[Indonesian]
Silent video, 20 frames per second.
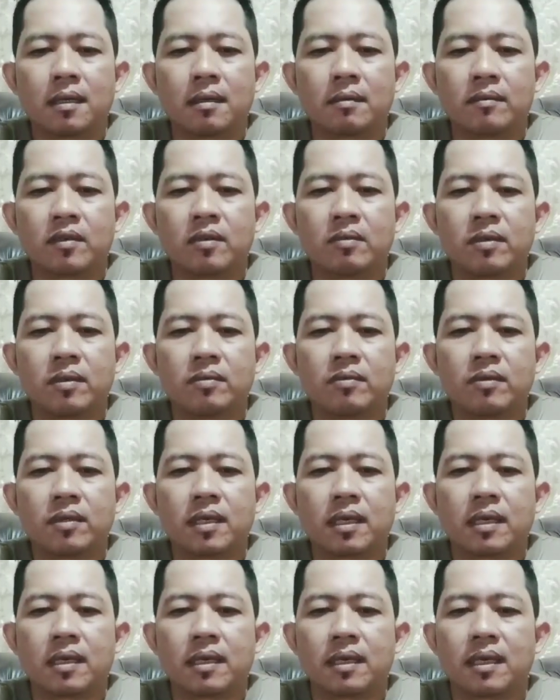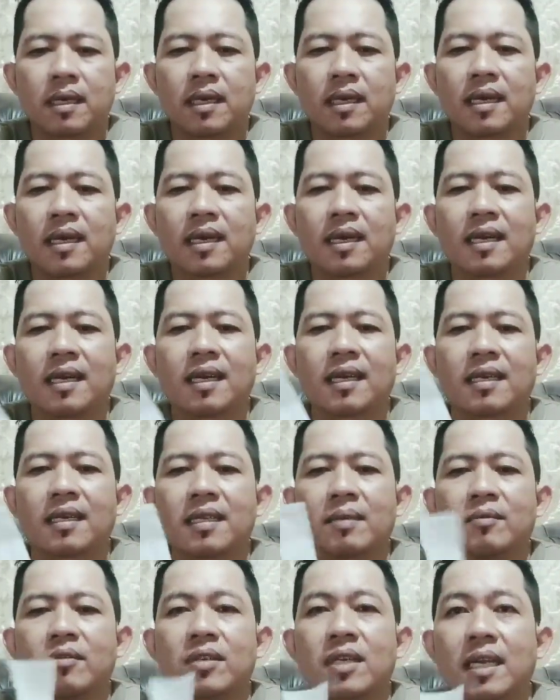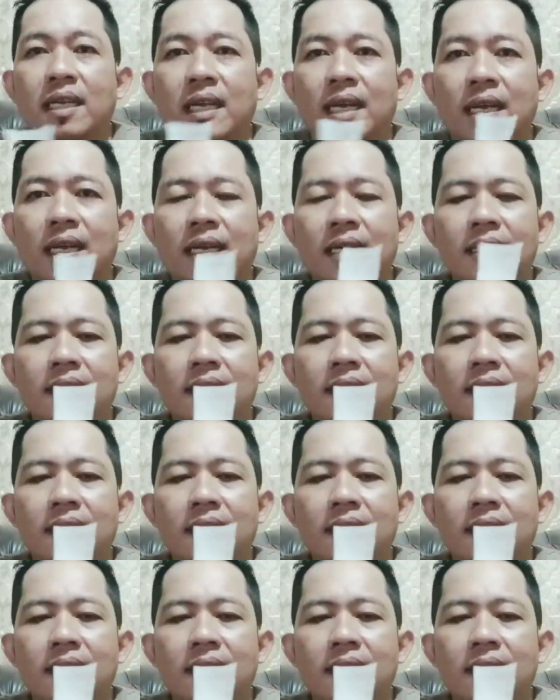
belum dibuka nah, kita buka ya